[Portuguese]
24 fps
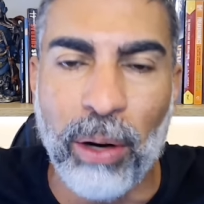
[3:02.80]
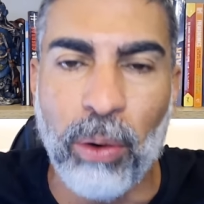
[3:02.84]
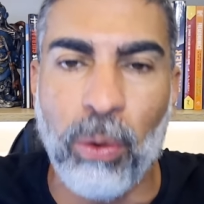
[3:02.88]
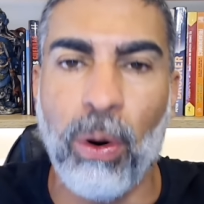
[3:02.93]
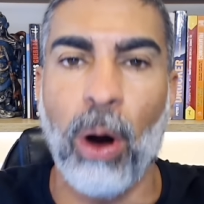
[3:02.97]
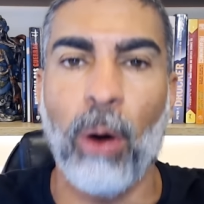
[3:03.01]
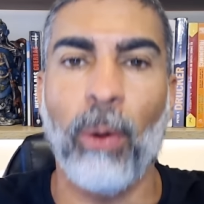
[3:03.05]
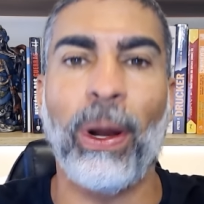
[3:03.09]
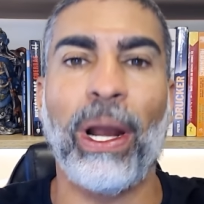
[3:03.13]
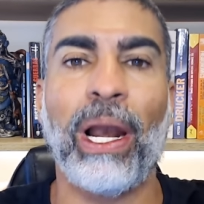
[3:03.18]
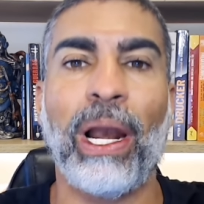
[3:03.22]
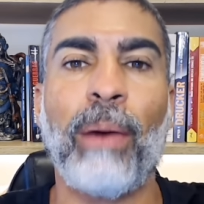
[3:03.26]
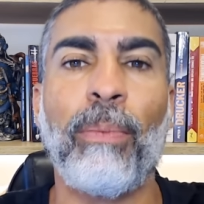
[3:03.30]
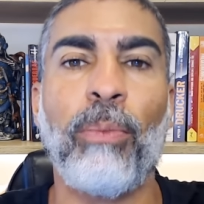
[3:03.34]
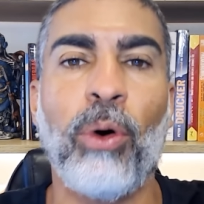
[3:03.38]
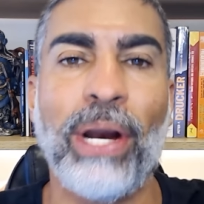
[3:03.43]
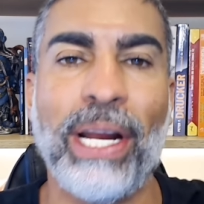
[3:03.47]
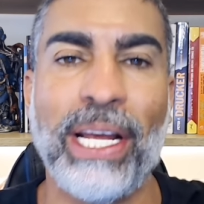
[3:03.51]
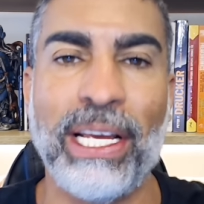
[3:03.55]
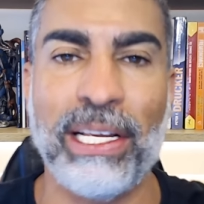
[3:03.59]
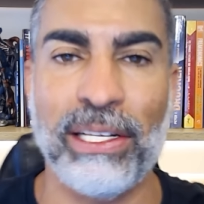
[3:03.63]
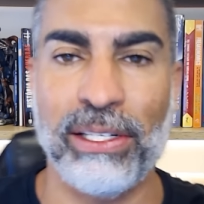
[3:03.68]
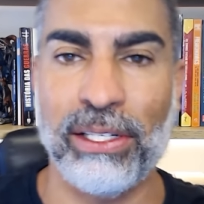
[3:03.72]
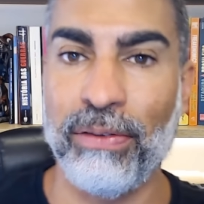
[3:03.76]
qual eu
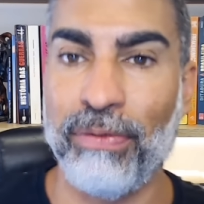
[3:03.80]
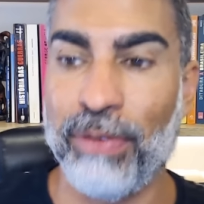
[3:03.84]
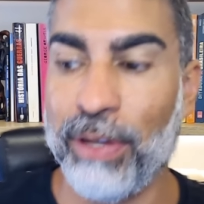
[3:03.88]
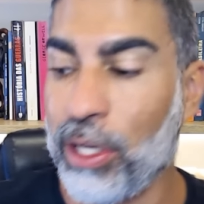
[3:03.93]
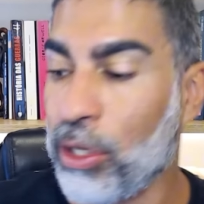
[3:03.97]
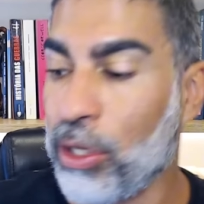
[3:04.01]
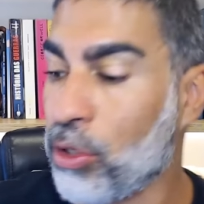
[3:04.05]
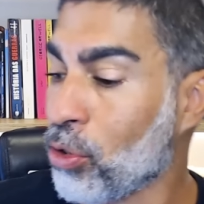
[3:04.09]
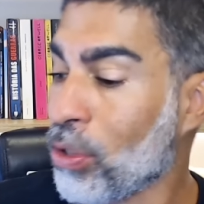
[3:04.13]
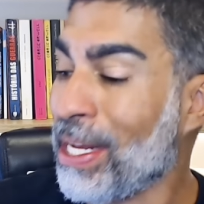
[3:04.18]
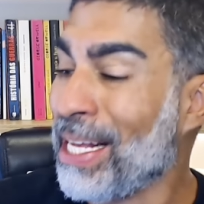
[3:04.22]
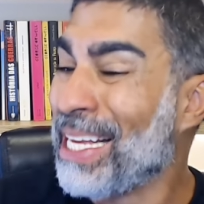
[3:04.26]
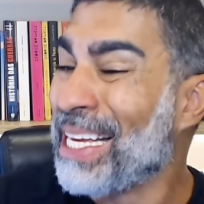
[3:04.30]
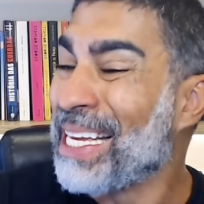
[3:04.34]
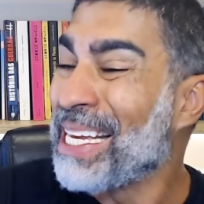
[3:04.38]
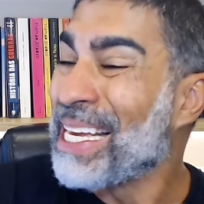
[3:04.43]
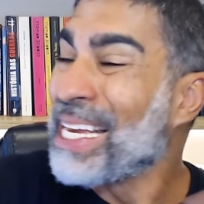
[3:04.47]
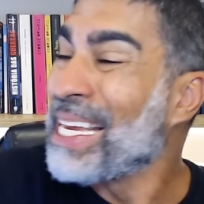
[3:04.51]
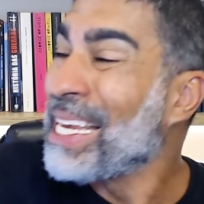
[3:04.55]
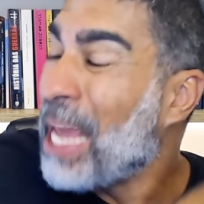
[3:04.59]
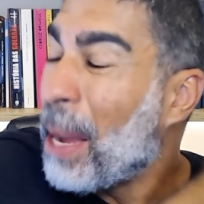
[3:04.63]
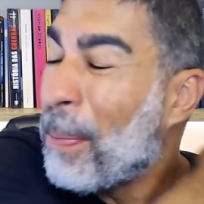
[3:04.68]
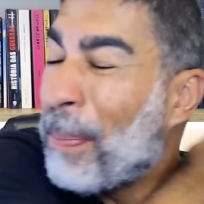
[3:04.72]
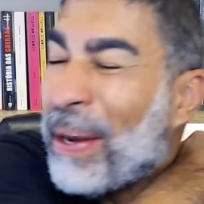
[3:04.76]
elaborei esse vídeo,
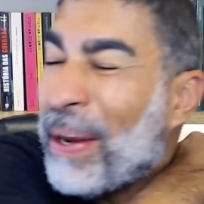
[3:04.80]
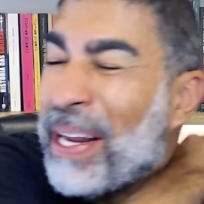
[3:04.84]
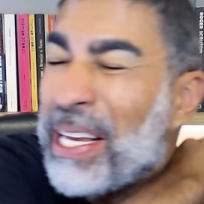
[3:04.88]
que é para